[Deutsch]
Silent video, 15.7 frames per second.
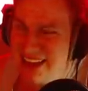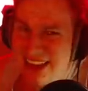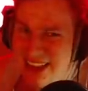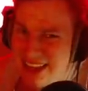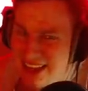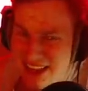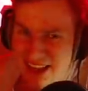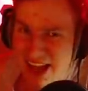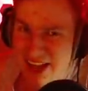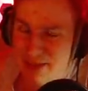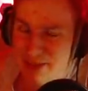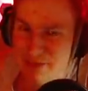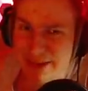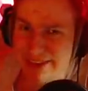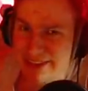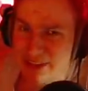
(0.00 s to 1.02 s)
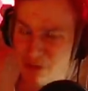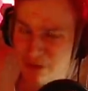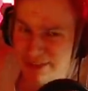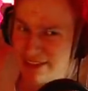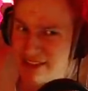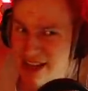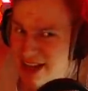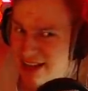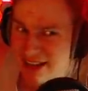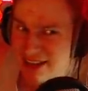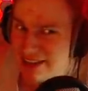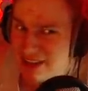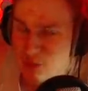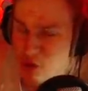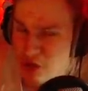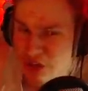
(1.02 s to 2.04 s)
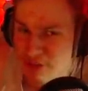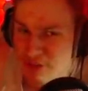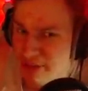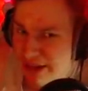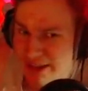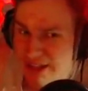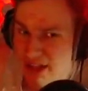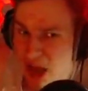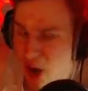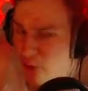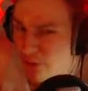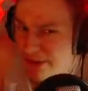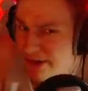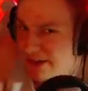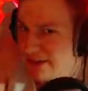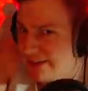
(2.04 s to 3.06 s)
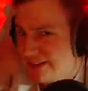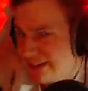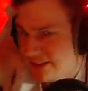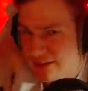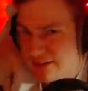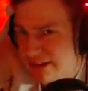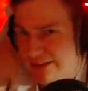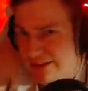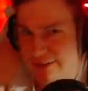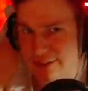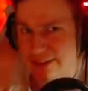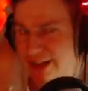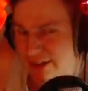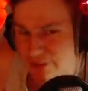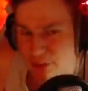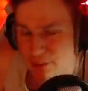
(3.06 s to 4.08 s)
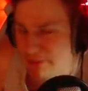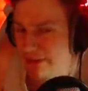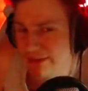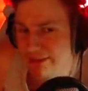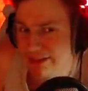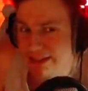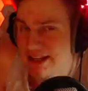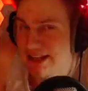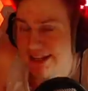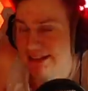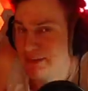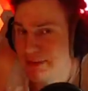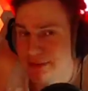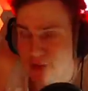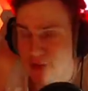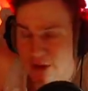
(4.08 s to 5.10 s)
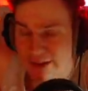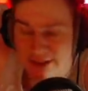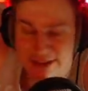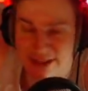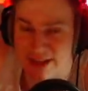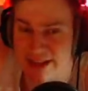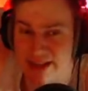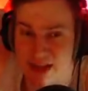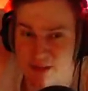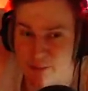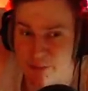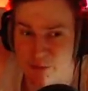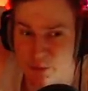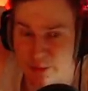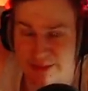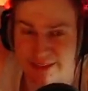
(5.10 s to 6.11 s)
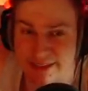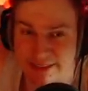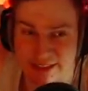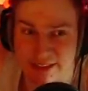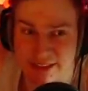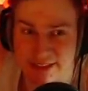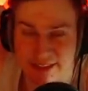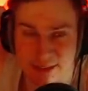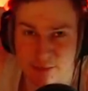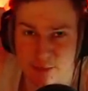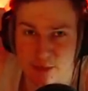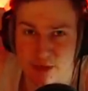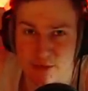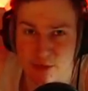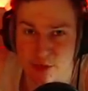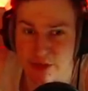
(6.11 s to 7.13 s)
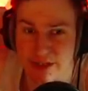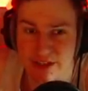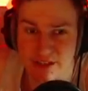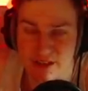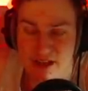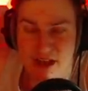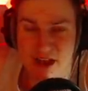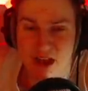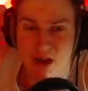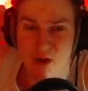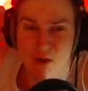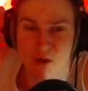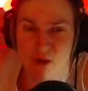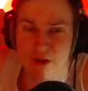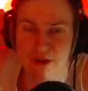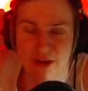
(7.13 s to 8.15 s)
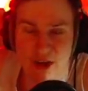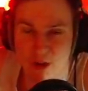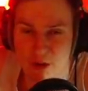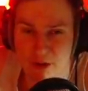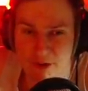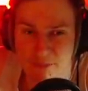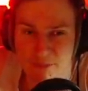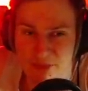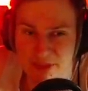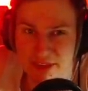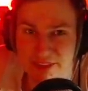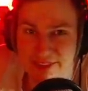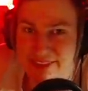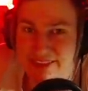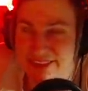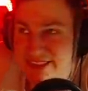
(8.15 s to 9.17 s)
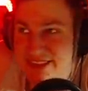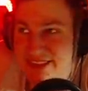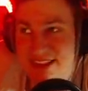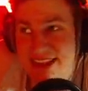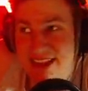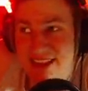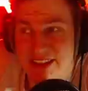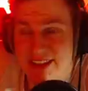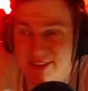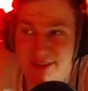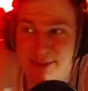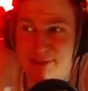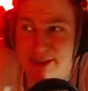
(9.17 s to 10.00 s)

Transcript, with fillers: ihre Animationen sind alle die Ultimate, auch wenn da links und rechts so Streifen drum sind. Die kannst du bis heute nicht erkennen, wo dich das Ding trifft oder wo nicht. Und auch, es wird immer